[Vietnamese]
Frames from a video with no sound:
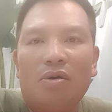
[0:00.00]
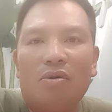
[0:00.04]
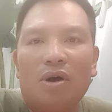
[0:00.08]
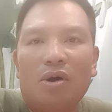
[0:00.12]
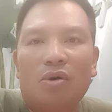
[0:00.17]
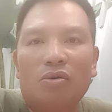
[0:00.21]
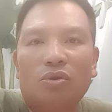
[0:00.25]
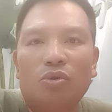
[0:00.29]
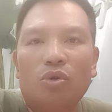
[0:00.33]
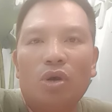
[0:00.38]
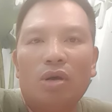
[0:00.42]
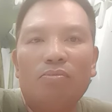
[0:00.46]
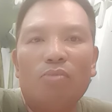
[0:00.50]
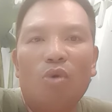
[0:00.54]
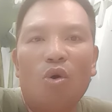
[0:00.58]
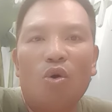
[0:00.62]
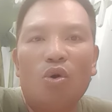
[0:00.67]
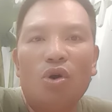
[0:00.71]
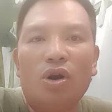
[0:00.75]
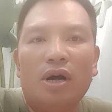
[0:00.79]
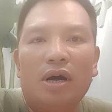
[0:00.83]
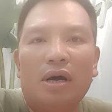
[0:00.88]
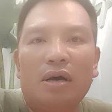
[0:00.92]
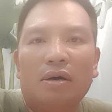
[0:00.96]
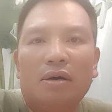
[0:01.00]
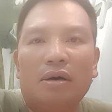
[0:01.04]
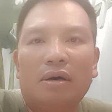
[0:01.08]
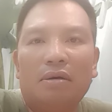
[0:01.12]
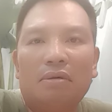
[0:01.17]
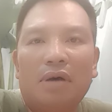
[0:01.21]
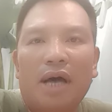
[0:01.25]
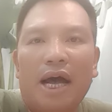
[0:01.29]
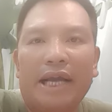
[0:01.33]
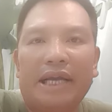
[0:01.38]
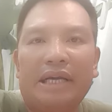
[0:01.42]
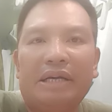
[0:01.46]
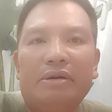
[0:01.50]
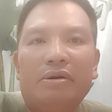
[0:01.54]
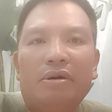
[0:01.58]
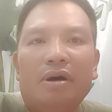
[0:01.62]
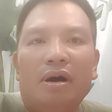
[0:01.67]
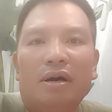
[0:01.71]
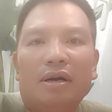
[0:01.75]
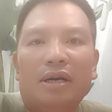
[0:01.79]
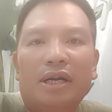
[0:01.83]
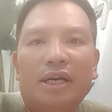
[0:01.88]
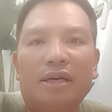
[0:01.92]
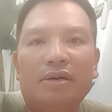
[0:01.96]
bắt đầu là còn tuyên bố là ảnh
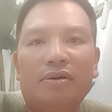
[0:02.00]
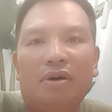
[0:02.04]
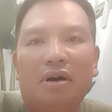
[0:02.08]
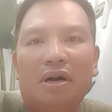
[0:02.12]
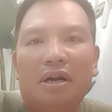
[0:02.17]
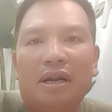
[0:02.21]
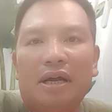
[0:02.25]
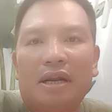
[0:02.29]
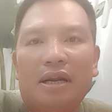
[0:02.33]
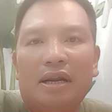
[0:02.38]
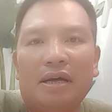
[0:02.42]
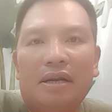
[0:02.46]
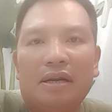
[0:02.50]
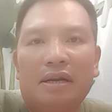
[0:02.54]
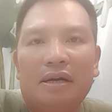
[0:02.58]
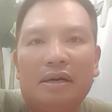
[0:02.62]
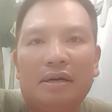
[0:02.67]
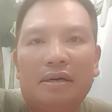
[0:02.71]
hưởng đến gọi là,